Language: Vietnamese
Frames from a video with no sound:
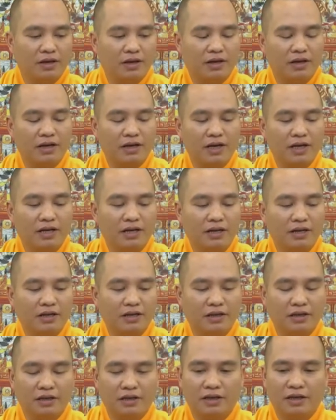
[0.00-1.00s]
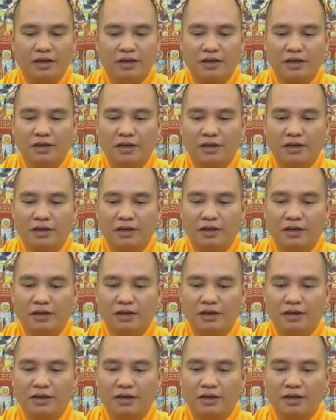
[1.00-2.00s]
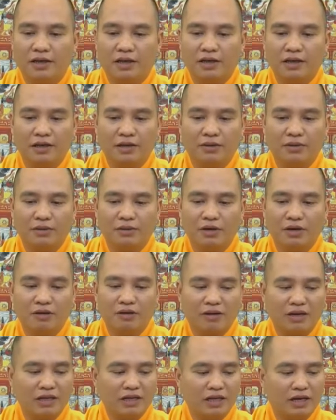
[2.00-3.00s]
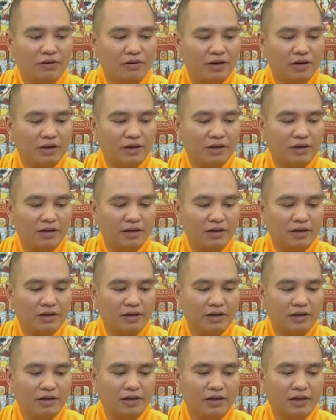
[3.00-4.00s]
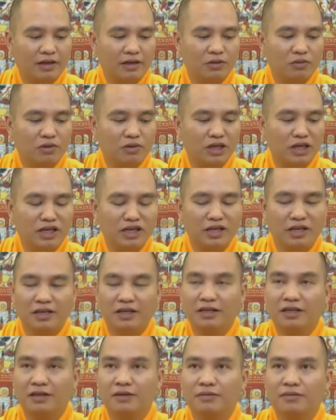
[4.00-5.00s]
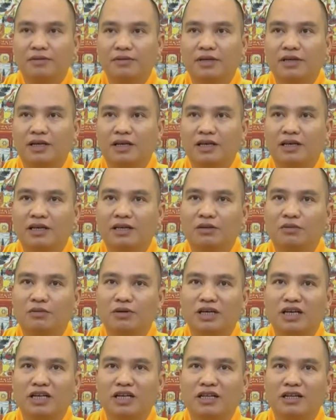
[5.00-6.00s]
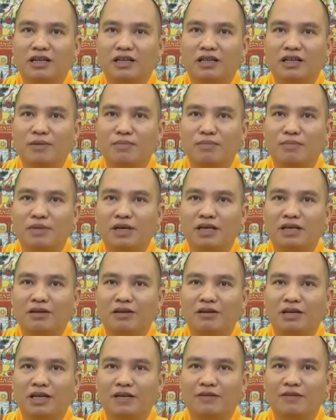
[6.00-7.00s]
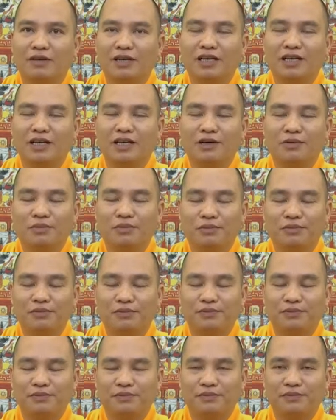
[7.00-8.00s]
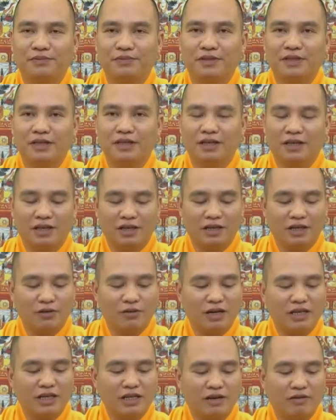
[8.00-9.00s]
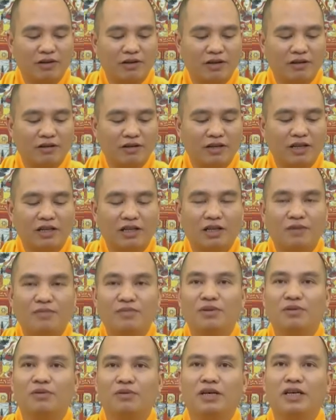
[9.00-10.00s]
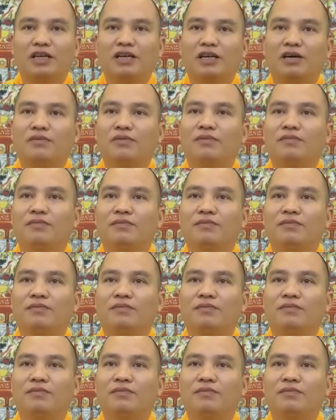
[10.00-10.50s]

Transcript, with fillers: ở đây thì à, cái điều à, quan trọng là cái tụng kinh cái khi tụng kinh cái tâm mình có để vào kinh không cái điều quan trọng là có nhất tâm tụng kinh không